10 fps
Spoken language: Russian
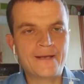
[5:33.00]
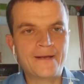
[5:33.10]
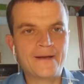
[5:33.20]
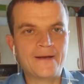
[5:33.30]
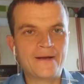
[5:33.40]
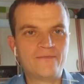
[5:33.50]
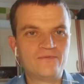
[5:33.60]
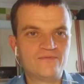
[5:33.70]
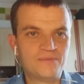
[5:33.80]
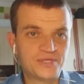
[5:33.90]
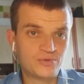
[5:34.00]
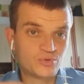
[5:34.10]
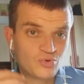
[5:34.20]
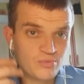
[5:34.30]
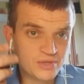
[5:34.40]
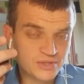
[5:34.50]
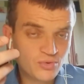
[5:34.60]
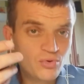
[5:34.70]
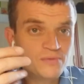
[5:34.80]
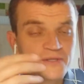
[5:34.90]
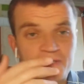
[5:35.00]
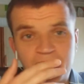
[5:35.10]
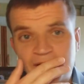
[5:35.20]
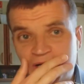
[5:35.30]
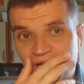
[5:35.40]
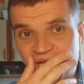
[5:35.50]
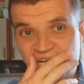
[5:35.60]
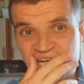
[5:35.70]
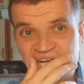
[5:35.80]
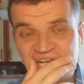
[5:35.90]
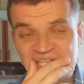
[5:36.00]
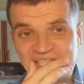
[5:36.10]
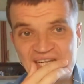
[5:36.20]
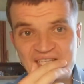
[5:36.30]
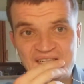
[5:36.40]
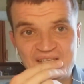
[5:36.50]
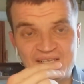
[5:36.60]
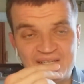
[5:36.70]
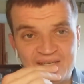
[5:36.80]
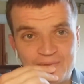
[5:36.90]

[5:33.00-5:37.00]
Э, вообще Томас Гоббс, э, а также